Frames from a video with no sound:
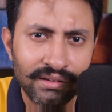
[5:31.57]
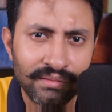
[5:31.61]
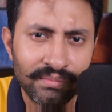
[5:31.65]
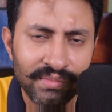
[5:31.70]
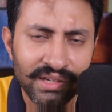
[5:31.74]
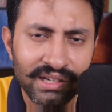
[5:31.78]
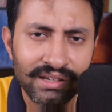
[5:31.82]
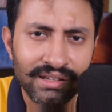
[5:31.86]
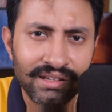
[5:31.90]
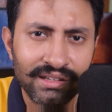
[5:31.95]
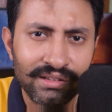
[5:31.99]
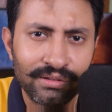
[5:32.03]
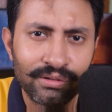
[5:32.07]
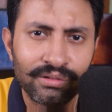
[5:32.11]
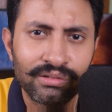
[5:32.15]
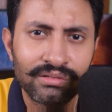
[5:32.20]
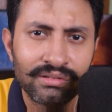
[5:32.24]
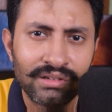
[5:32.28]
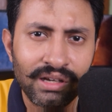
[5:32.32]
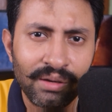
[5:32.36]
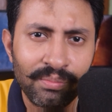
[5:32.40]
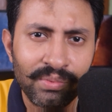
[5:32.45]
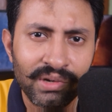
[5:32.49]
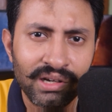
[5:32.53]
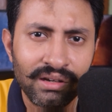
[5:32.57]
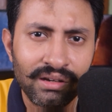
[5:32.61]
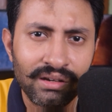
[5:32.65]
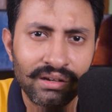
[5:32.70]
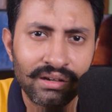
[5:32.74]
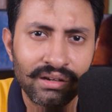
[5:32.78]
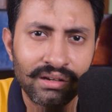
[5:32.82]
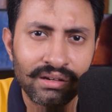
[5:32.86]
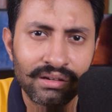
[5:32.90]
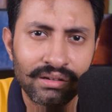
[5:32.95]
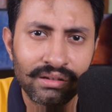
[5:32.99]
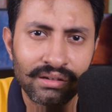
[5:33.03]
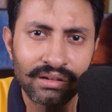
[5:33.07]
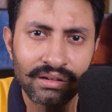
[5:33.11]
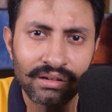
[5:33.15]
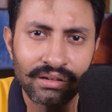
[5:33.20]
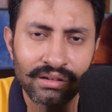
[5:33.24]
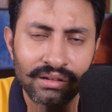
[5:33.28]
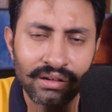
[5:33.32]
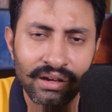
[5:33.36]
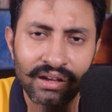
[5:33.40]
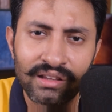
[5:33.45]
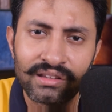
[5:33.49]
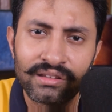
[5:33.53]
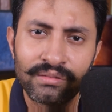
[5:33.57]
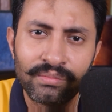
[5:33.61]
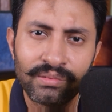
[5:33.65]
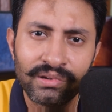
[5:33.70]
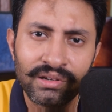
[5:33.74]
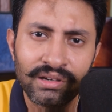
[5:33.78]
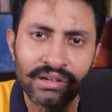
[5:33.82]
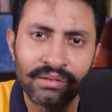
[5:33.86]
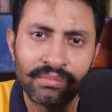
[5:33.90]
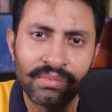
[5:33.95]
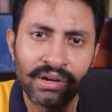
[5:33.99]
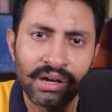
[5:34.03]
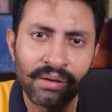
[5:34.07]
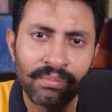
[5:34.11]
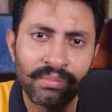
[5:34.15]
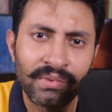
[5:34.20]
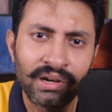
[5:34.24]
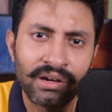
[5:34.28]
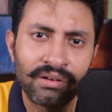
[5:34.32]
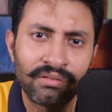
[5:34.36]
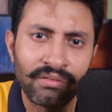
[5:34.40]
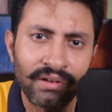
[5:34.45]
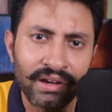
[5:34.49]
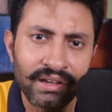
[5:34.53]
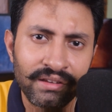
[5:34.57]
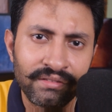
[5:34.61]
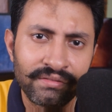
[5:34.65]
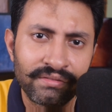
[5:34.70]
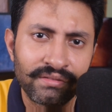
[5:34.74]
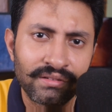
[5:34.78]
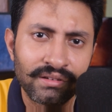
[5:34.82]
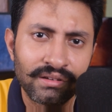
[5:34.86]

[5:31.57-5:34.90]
মানে ধরুন আপনার হাজবেন্ড বা আপনার ওয়াইফ